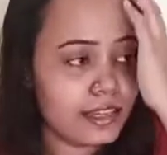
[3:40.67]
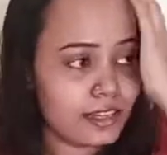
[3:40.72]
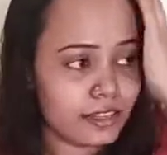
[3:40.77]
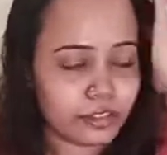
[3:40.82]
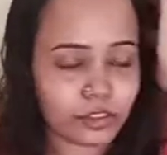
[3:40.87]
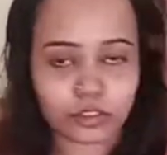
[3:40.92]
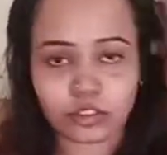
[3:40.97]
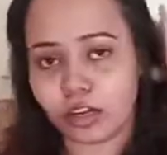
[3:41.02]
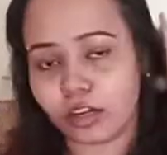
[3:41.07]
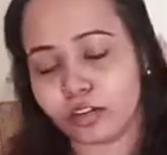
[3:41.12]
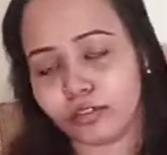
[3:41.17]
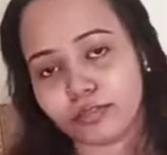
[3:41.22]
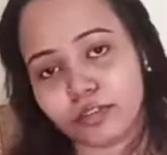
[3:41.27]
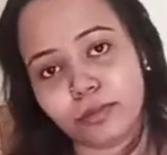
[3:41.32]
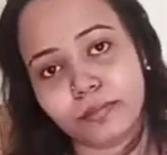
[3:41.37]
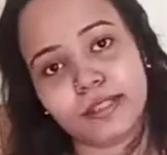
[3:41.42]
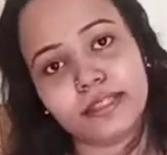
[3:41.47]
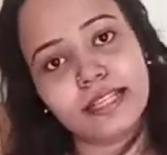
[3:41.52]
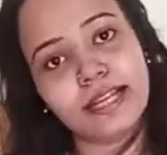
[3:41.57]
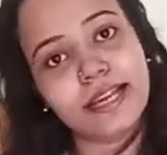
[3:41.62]
तो सौरभ को
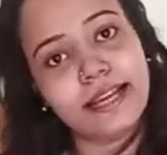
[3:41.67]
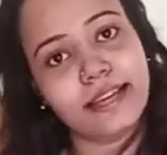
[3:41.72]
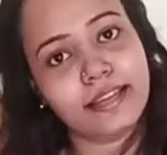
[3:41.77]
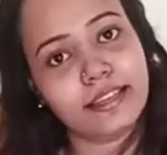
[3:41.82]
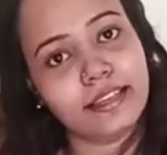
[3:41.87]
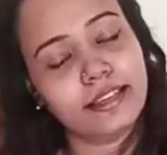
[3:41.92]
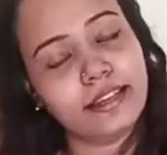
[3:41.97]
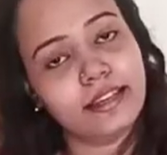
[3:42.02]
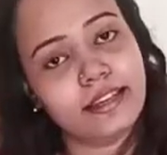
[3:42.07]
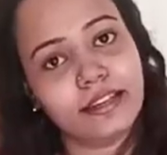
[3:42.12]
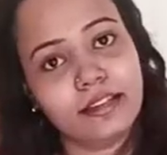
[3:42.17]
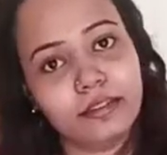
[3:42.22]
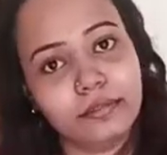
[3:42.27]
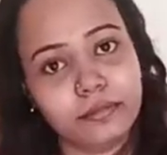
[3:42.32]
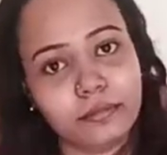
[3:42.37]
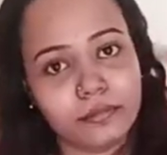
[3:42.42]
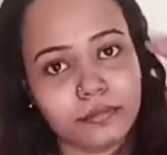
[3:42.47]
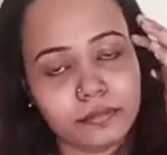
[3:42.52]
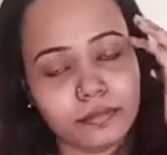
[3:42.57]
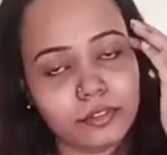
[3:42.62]
पता है कि अगर
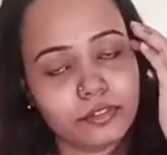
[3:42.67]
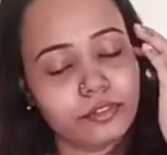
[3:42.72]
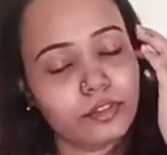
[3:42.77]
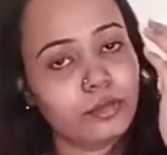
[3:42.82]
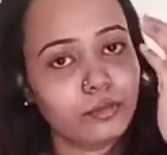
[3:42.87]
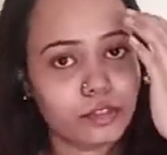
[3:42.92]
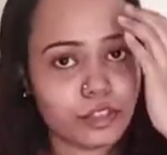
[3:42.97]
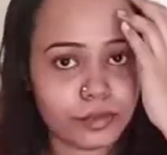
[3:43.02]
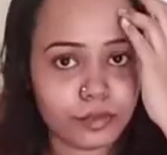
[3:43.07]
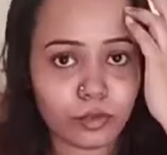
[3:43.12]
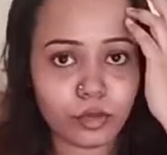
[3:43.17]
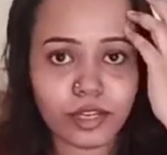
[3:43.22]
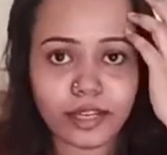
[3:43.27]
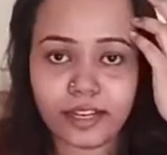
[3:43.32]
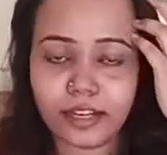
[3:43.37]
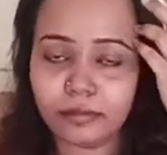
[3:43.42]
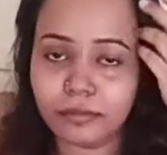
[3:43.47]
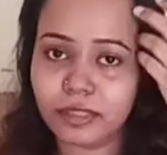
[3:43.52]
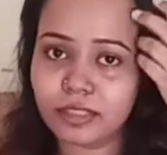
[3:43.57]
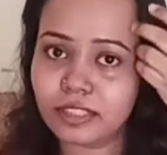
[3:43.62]
वो मुझे
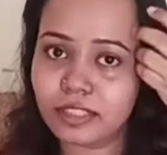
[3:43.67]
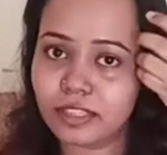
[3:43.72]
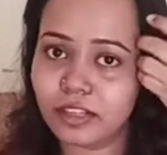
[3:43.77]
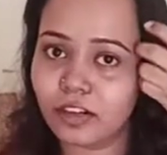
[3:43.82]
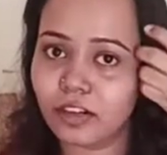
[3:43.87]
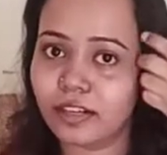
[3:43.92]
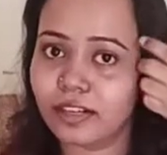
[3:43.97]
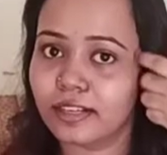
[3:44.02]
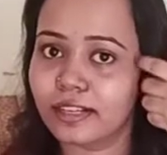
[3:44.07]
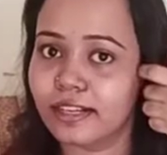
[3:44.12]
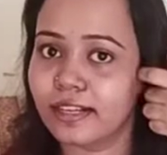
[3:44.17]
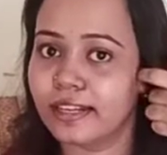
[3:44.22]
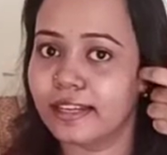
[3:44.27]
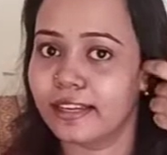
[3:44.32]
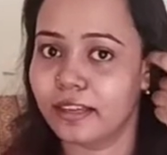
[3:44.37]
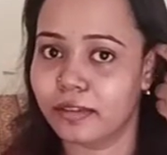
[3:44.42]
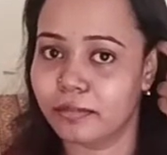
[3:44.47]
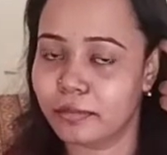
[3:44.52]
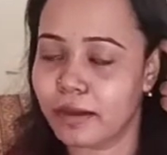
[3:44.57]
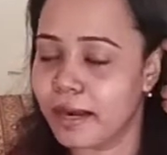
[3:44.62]
बोलेगा मछली ऑर्डर करने
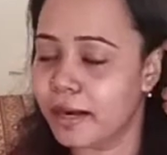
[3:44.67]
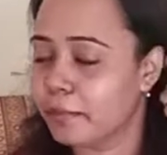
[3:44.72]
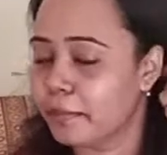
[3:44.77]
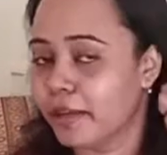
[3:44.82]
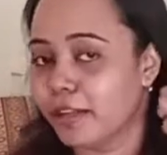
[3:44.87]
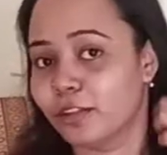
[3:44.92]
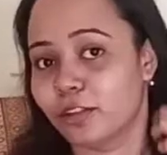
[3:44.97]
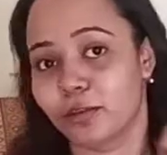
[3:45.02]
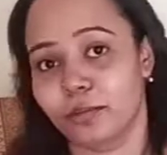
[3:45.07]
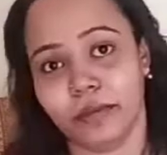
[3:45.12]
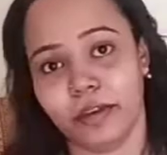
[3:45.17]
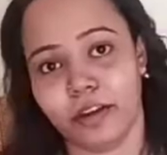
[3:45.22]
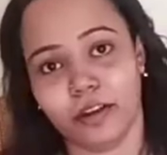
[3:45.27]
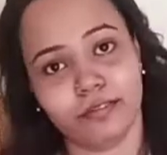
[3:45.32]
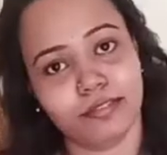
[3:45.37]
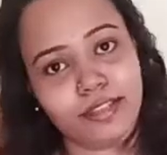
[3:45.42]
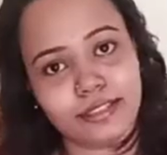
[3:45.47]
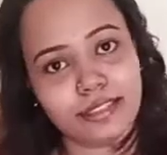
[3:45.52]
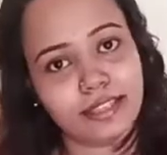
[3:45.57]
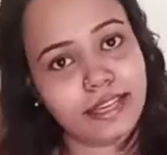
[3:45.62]
के बारे में तो मैं
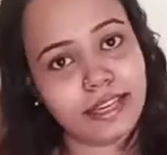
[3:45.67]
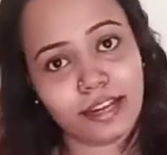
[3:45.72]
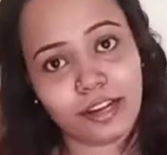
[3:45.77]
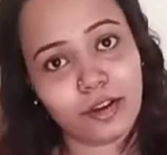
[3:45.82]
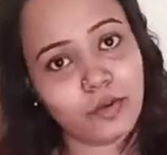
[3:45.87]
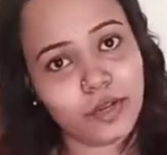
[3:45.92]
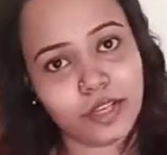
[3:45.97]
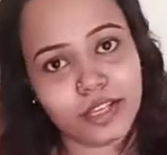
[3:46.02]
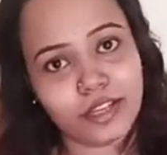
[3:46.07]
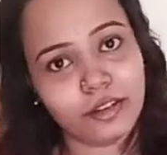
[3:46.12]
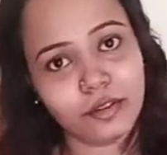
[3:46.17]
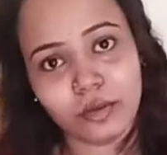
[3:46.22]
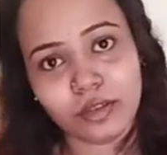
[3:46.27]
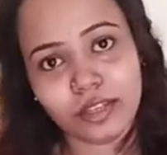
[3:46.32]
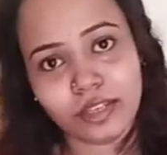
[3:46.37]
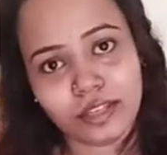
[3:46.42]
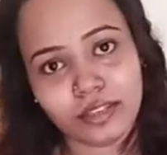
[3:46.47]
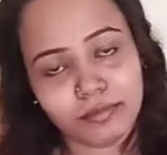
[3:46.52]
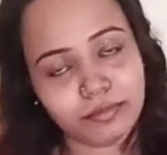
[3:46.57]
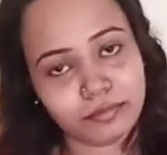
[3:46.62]
ऑब्वियसली अलाउ नहीं
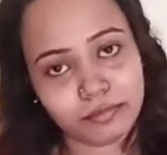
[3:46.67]
करूँगी